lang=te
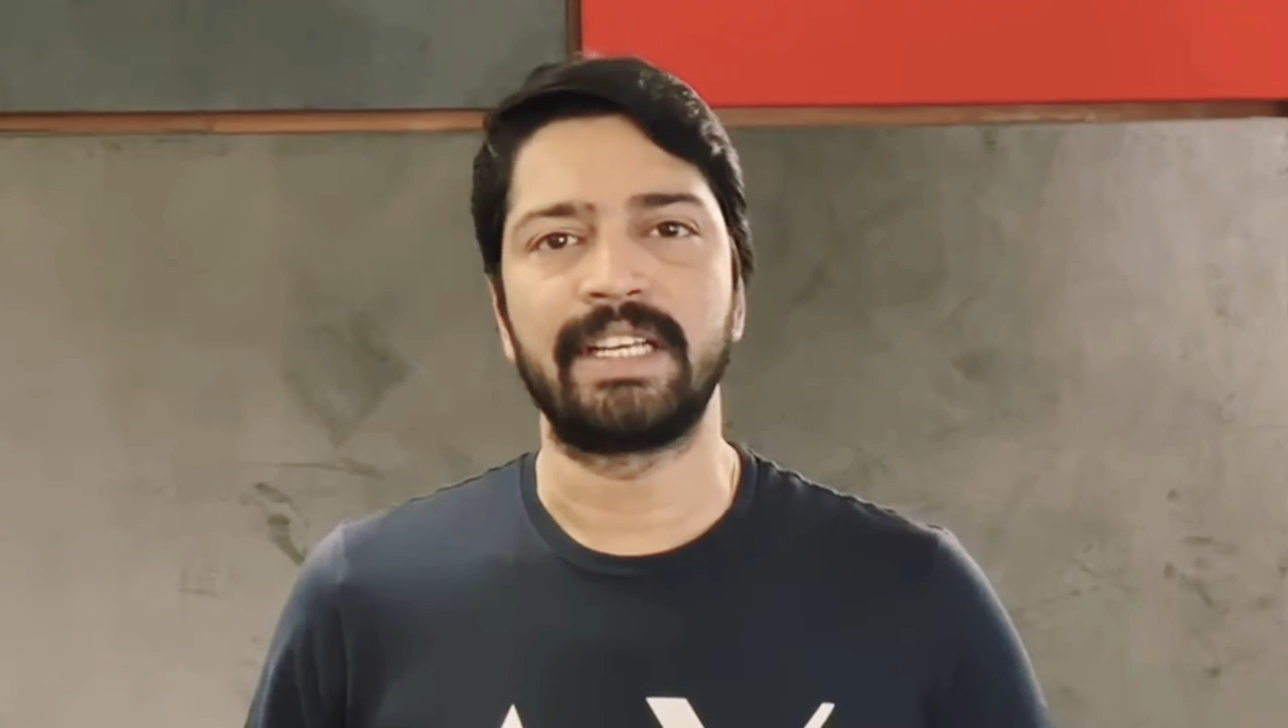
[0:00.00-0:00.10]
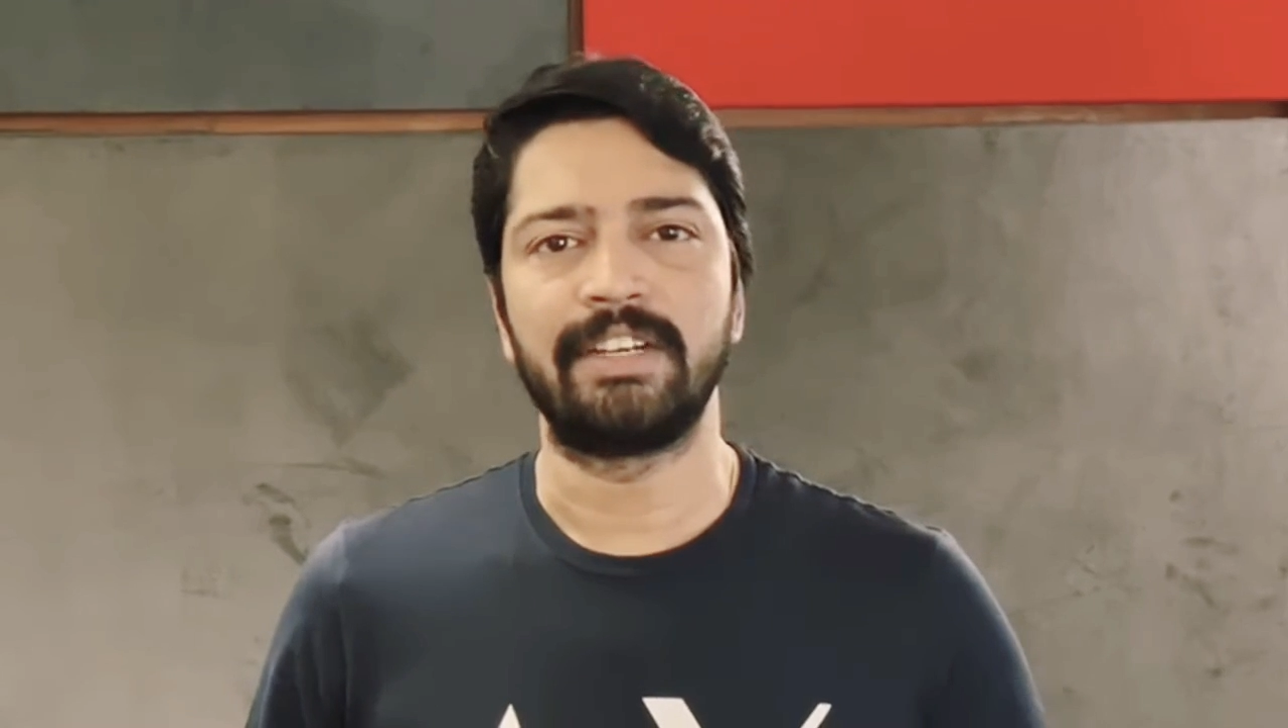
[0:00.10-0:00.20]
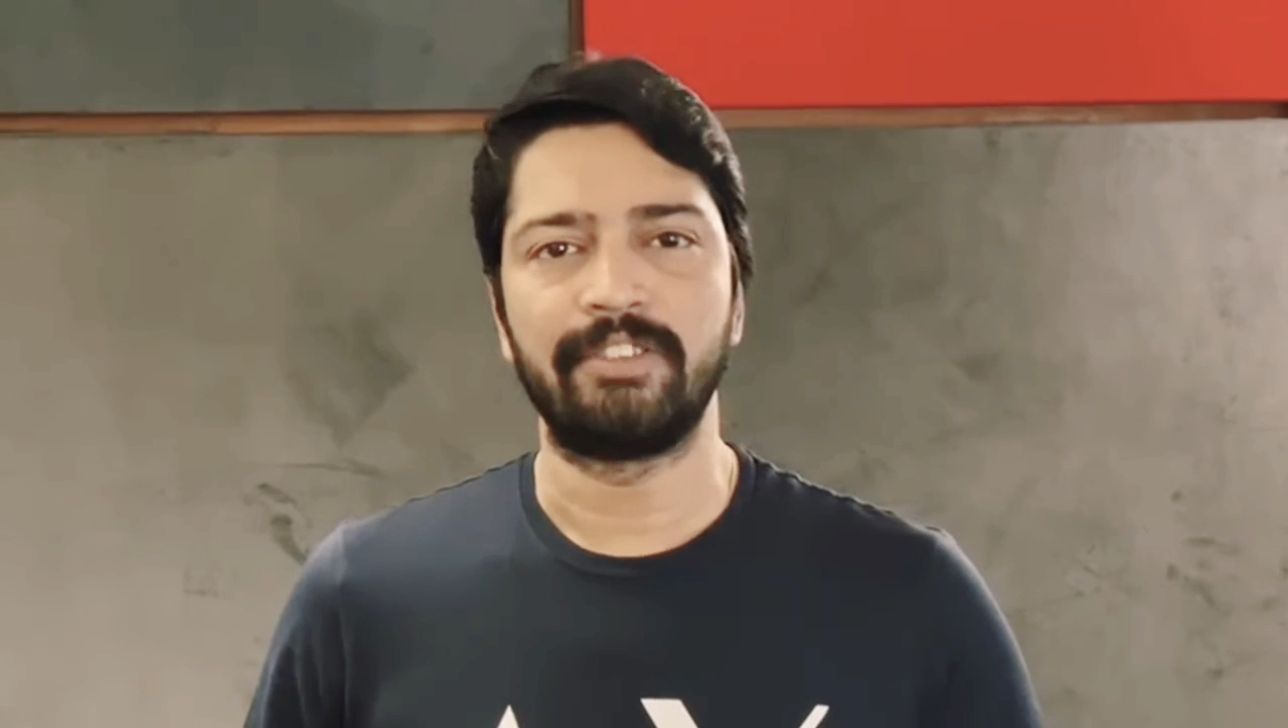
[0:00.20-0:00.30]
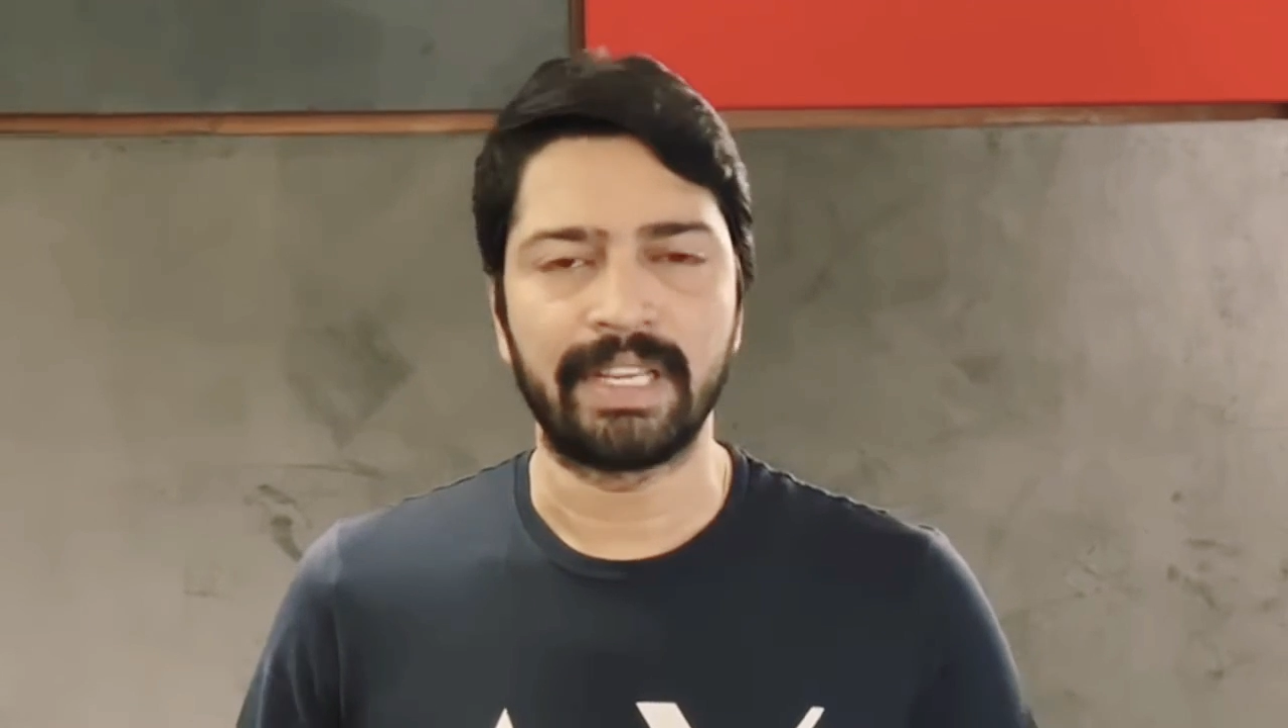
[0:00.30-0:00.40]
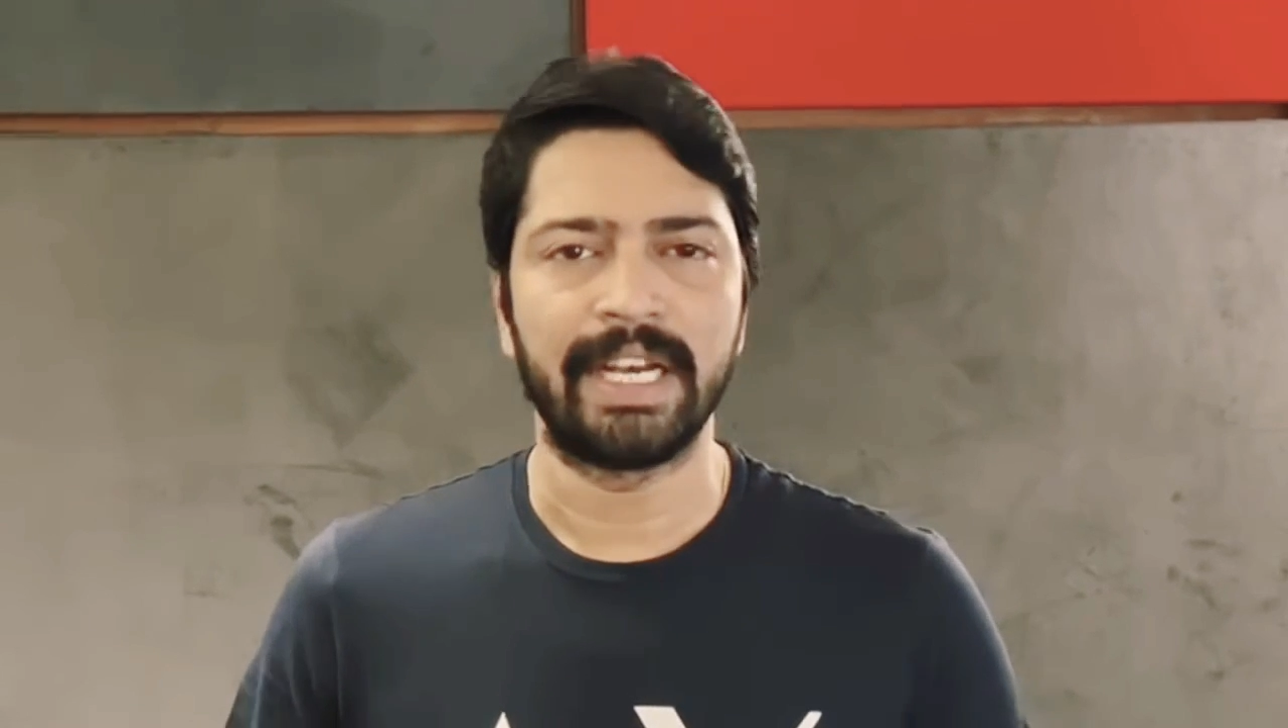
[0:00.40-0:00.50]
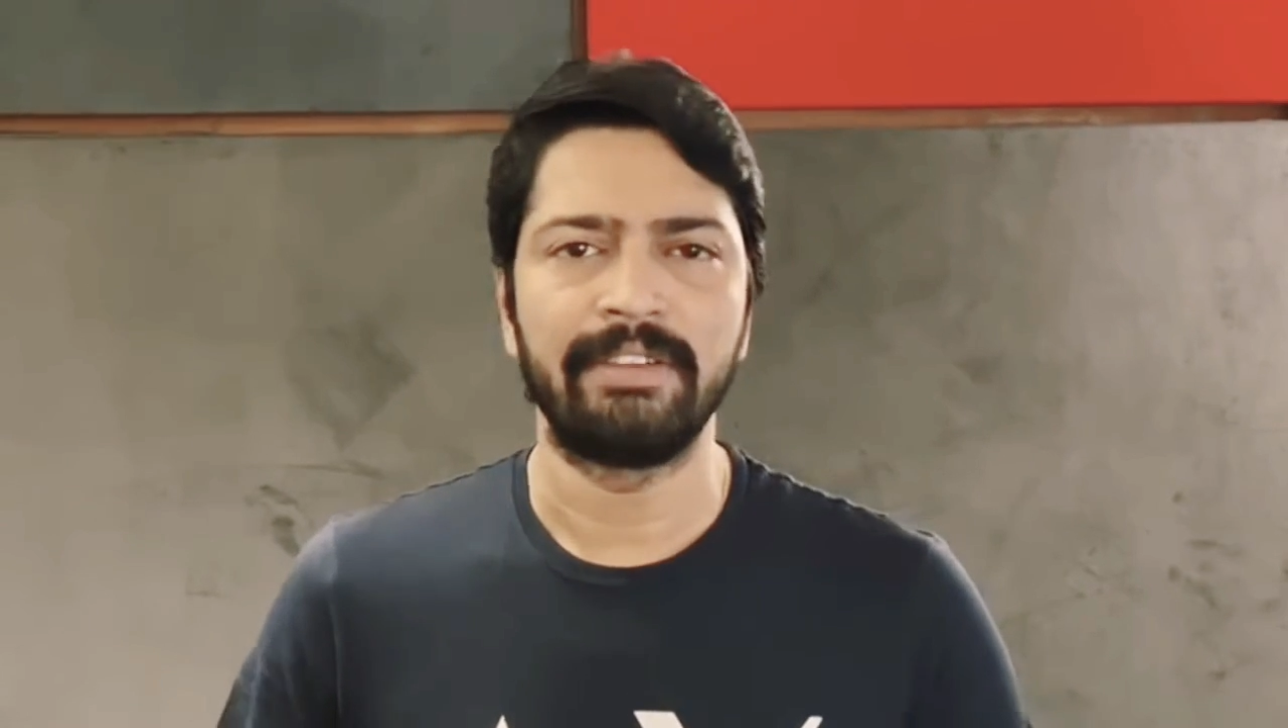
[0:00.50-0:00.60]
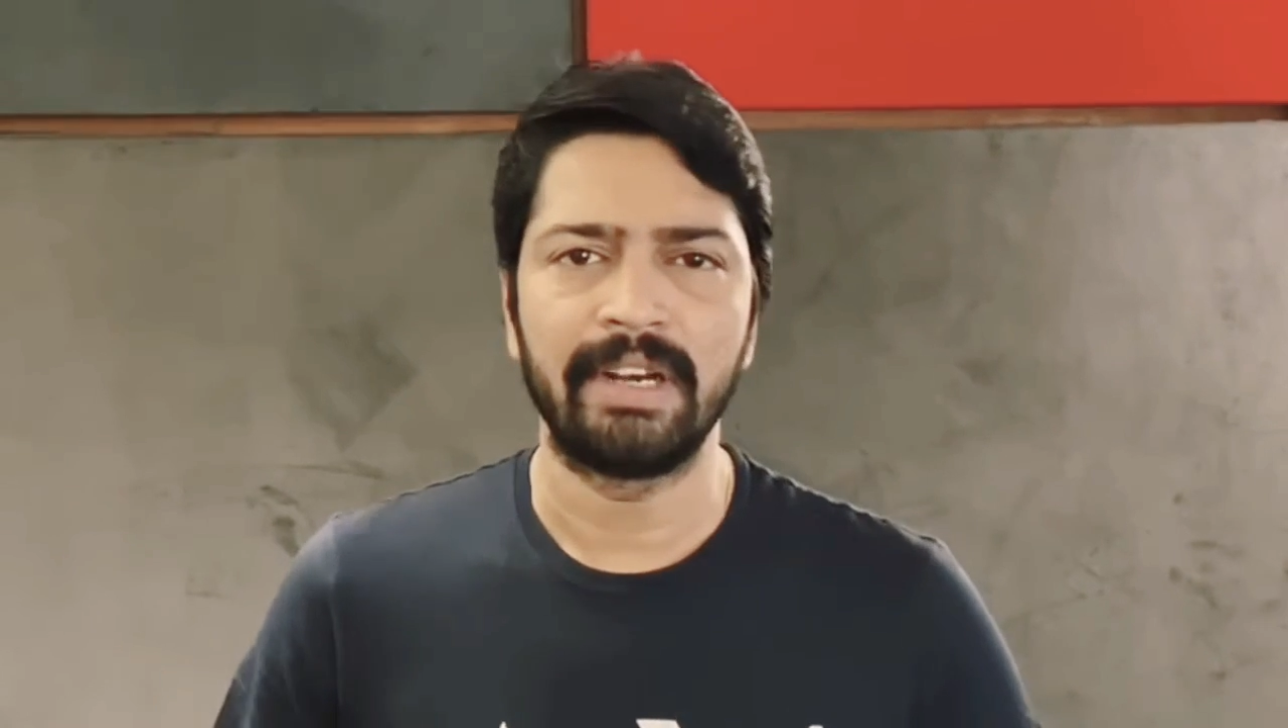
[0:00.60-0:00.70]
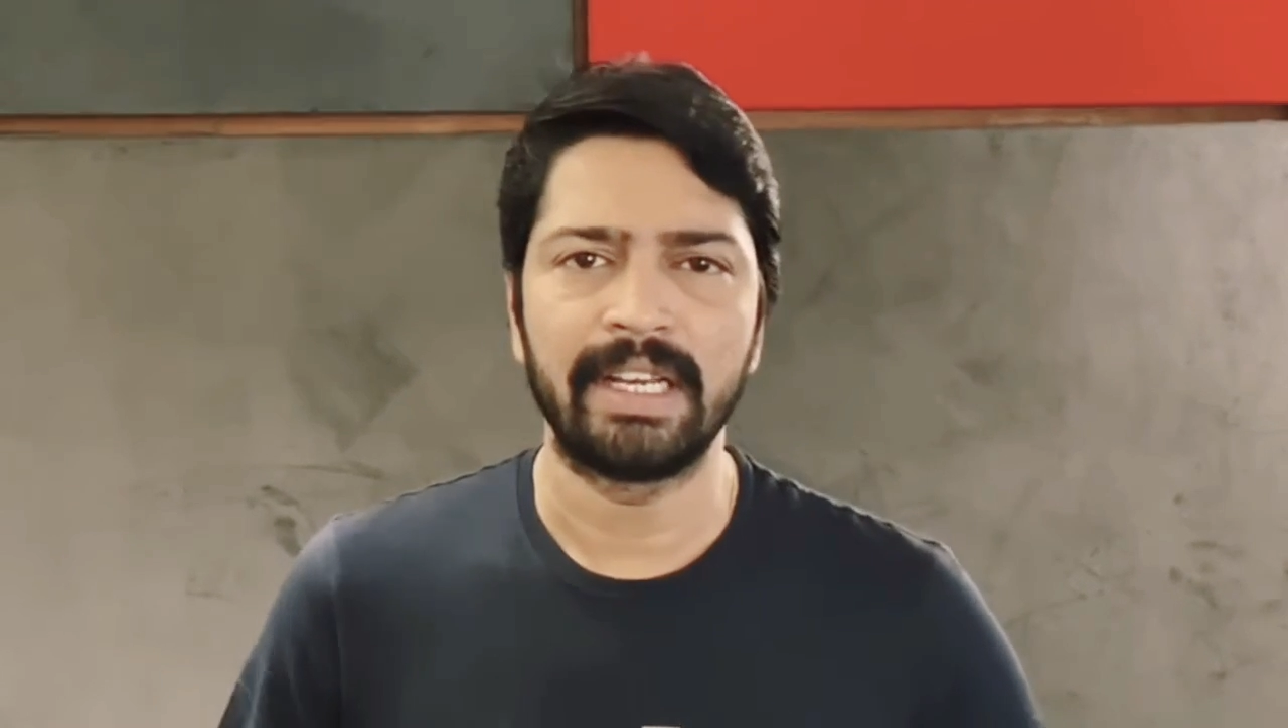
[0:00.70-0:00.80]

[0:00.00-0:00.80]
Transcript: కానివ్వండి క్రెయిన్